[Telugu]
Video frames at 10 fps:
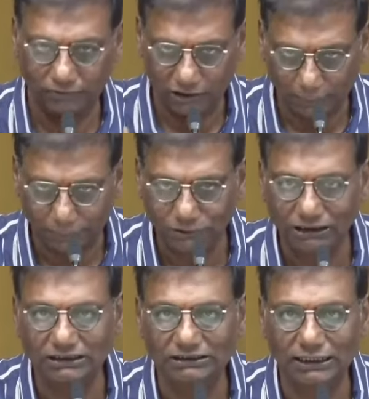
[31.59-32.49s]
మేము
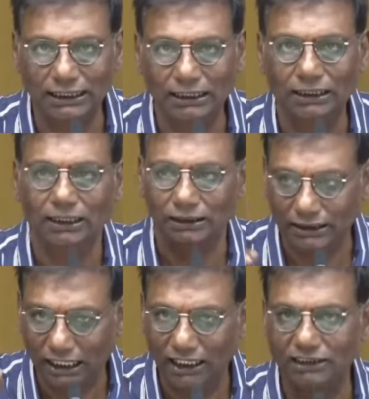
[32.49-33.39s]
తప్పు చేస్తే
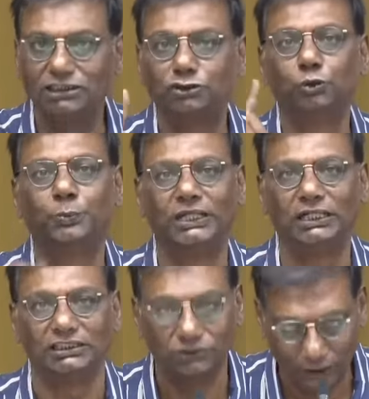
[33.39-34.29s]
ఏలెత్తి
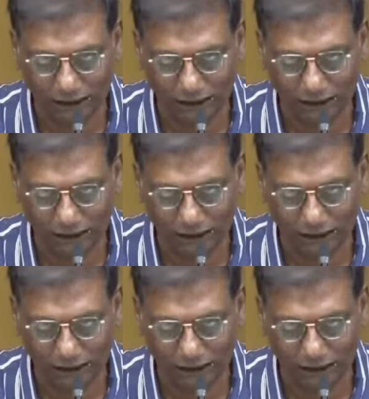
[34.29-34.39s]
చూపిండి